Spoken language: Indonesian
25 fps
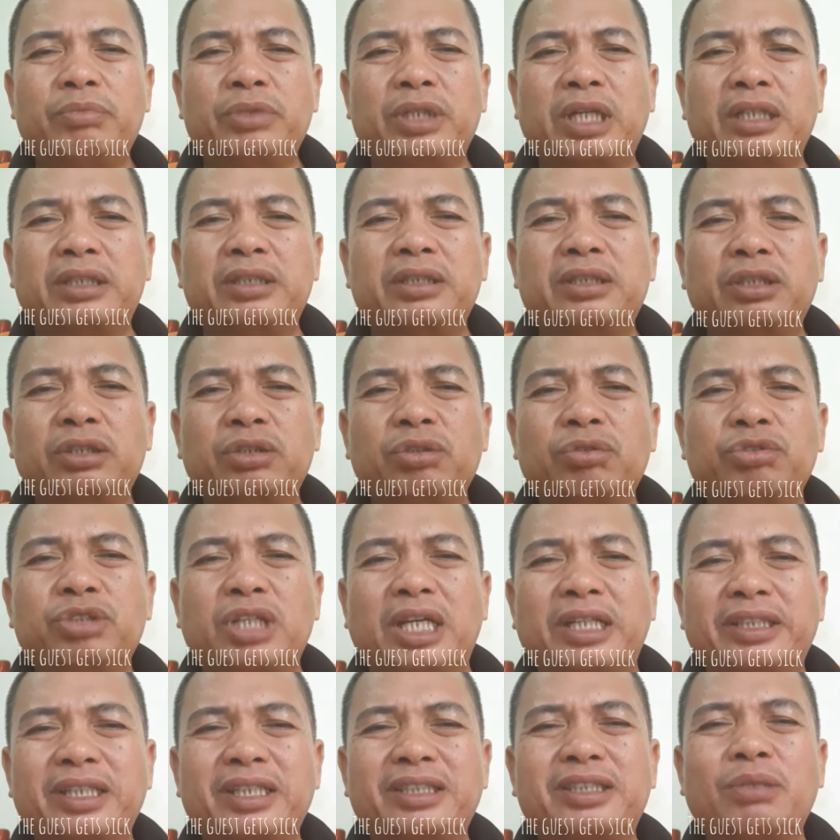dan tentu
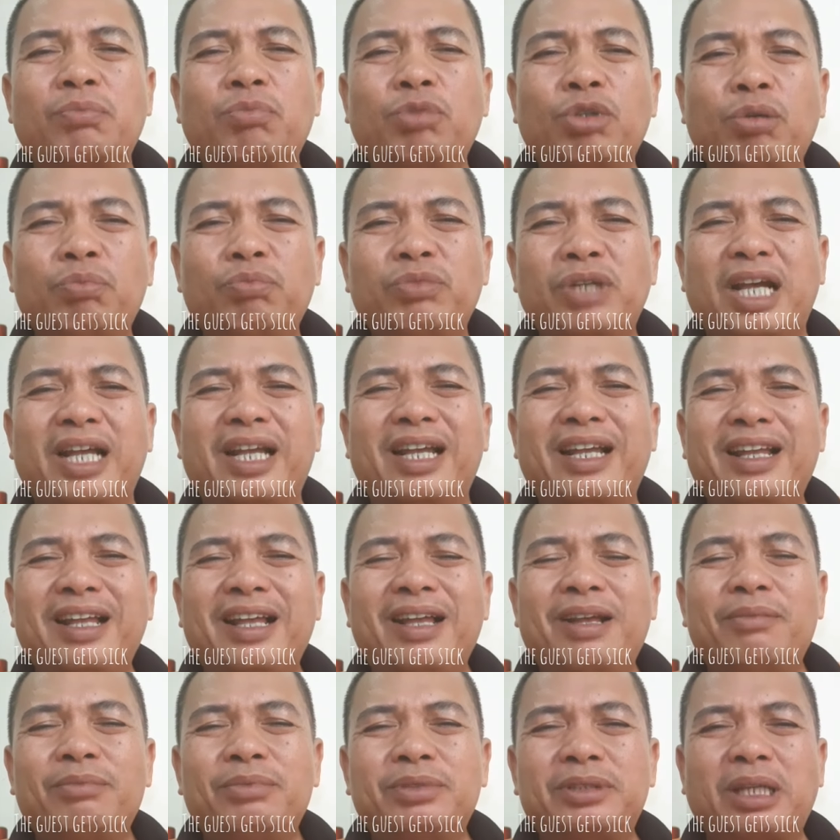saja sebelumnya
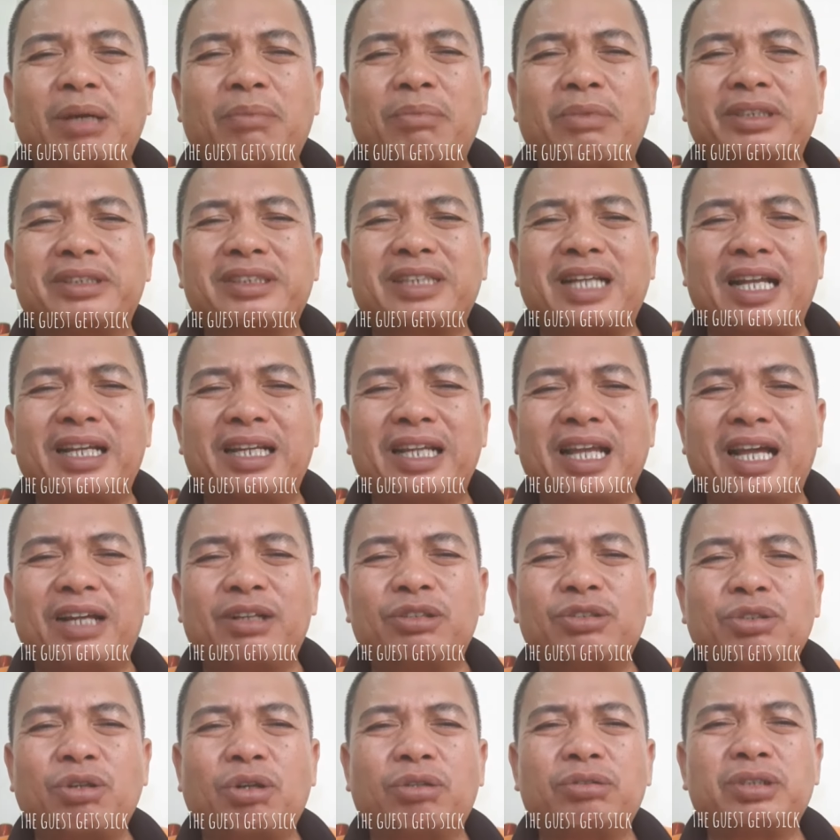sama sekali
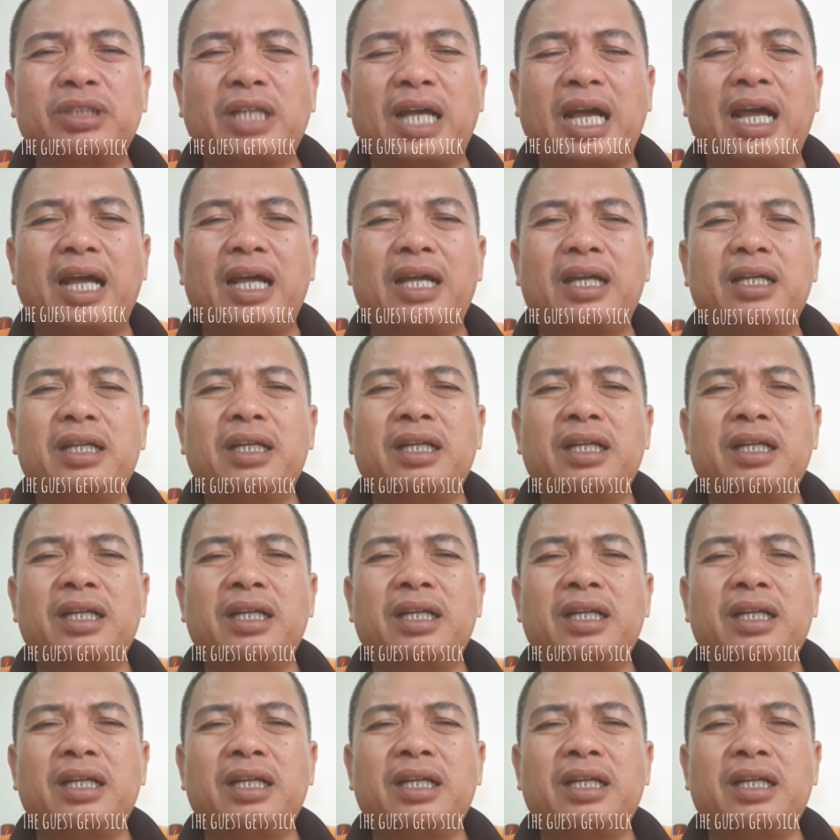harus kontak